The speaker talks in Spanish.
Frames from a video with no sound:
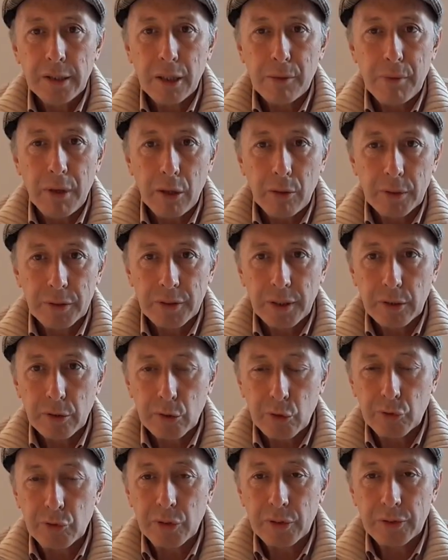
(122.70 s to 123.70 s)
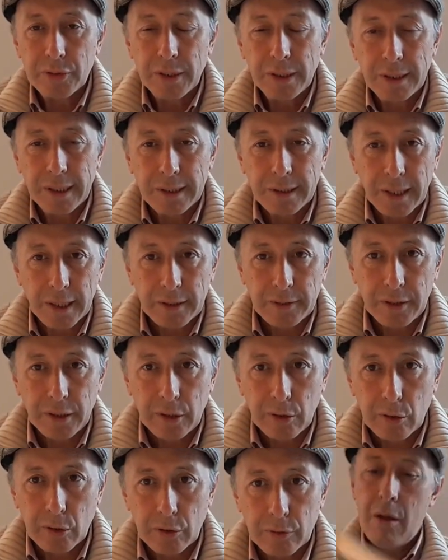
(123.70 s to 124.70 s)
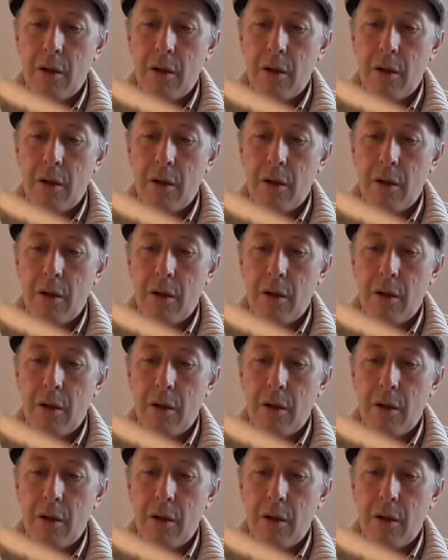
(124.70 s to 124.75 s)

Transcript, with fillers: de 1975.